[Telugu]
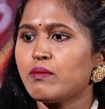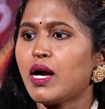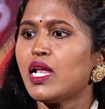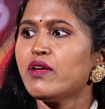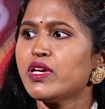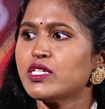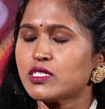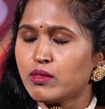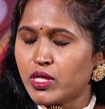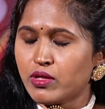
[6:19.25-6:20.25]
మాల
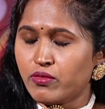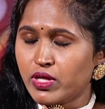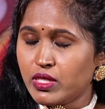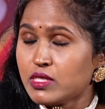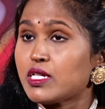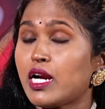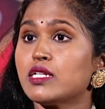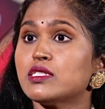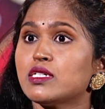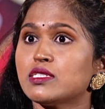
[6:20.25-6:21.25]
వేయించడం నేను వెరీ
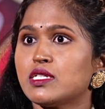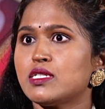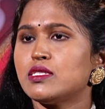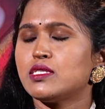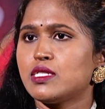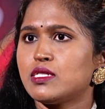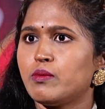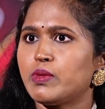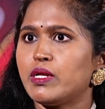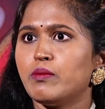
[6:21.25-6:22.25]
స్ట్రాటజిక్గా చే చేసిన
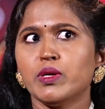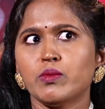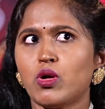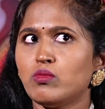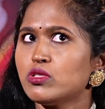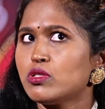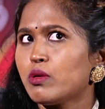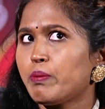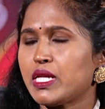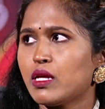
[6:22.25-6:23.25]
పని మేము ఆల్మోస్ట్ hmm.
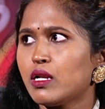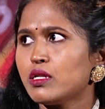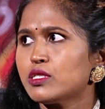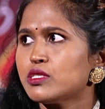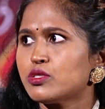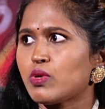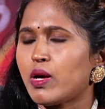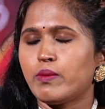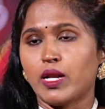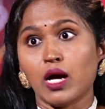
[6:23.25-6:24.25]
ఒక పదేళ్ల నుంచి స్వా
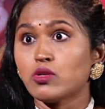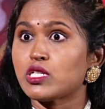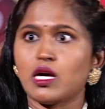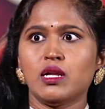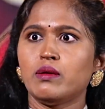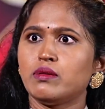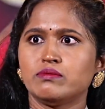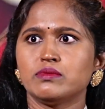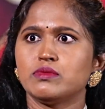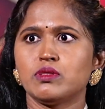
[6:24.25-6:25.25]
నాకు చాలా
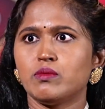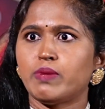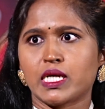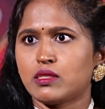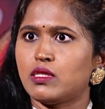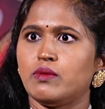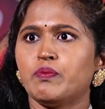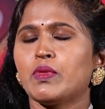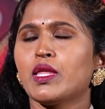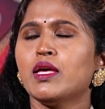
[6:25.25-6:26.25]
భక్తి
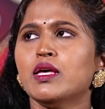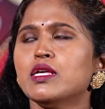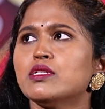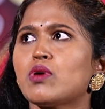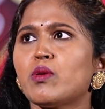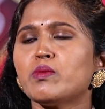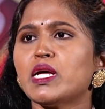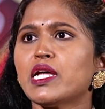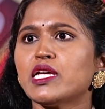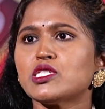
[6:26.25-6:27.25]
స్వామి
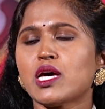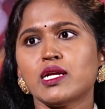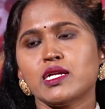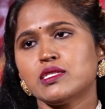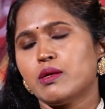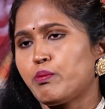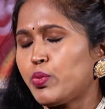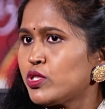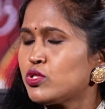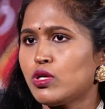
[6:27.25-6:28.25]
మాల వేయించాలనేసి
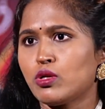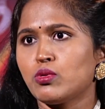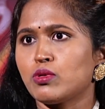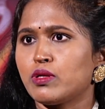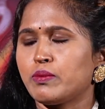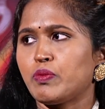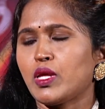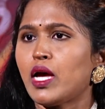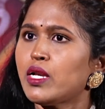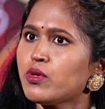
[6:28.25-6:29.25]
ఎప్పటి నుంచో అనుకుంటున్నాం
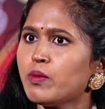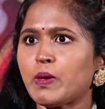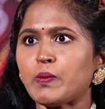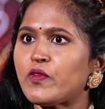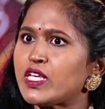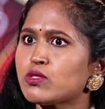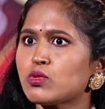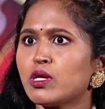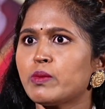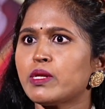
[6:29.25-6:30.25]
ఆయన కూడా పాపం
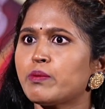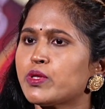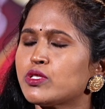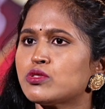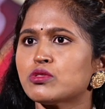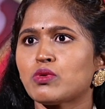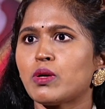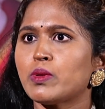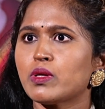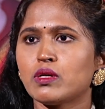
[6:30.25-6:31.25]
వేసుకుందామని ఎప్పటి నుంచో
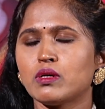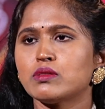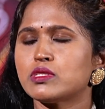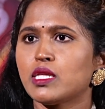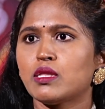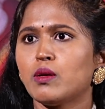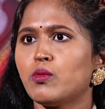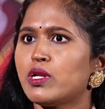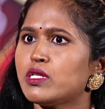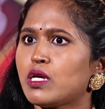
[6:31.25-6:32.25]
స్వామి
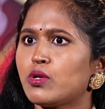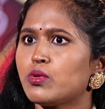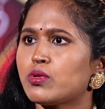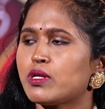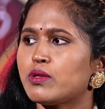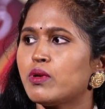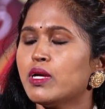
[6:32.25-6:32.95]
చేద్దాము అనేసి అనుకుంటున్నారు